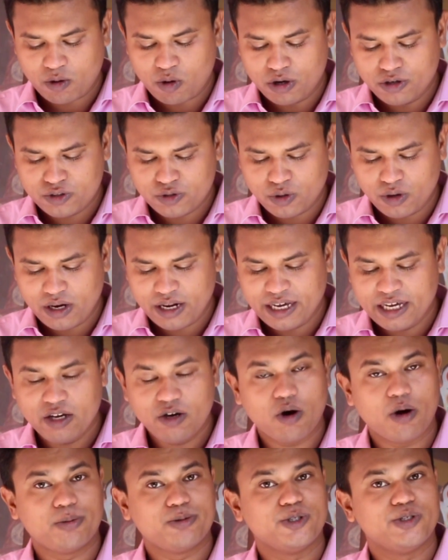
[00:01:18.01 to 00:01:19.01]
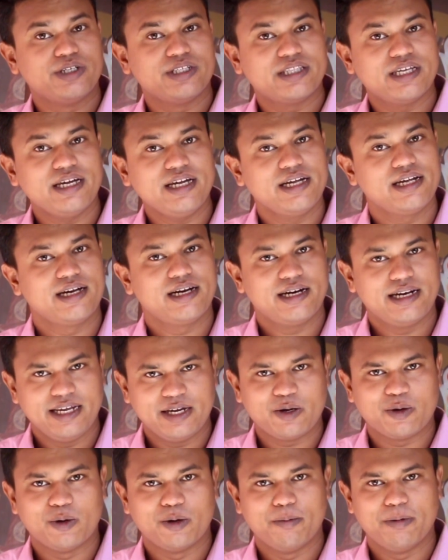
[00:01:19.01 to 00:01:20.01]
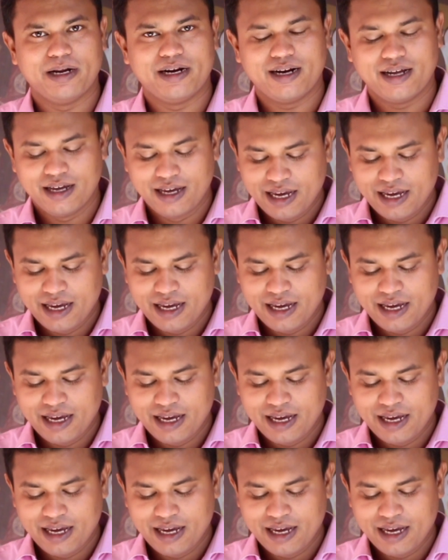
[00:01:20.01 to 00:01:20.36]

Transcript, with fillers: কন্ট্রোল এই অপশনটিতে ক্লিক করবেন